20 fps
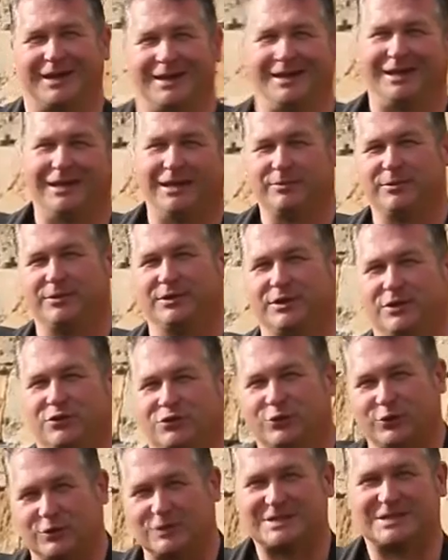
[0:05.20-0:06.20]
erleben die
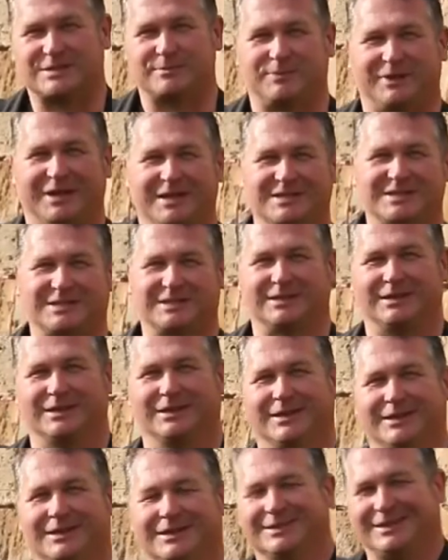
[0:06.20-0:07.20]
schönsten Plätze
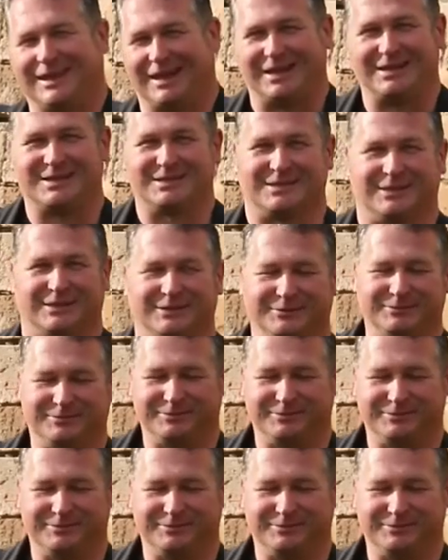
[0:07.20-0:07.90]
der Insel.